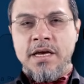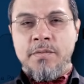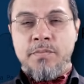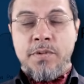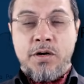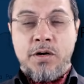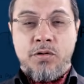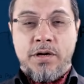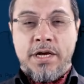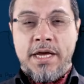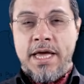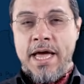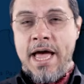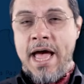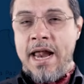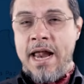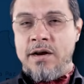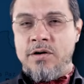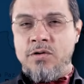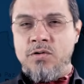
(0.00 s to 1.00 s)
pero que
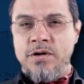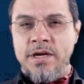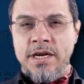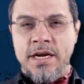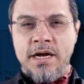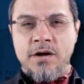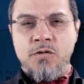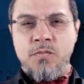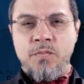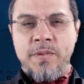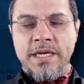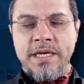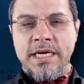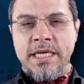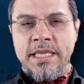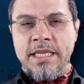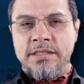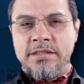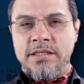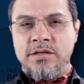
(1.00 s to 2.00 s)
al no ir
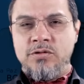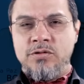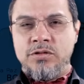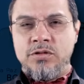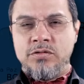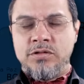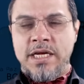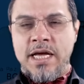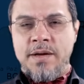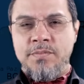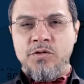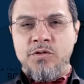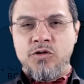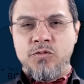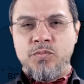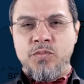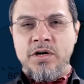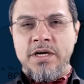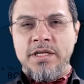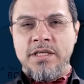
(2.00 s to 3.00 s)
acompañadas de otros cambios
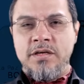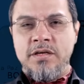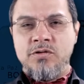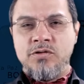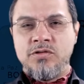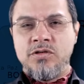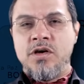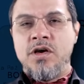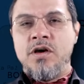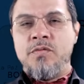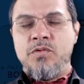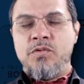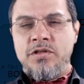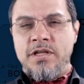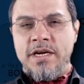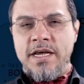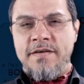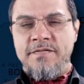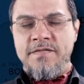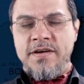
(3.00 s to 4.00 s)
políticos
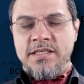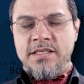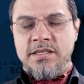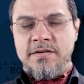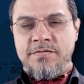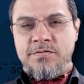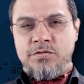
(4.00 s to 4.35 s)
podrían verse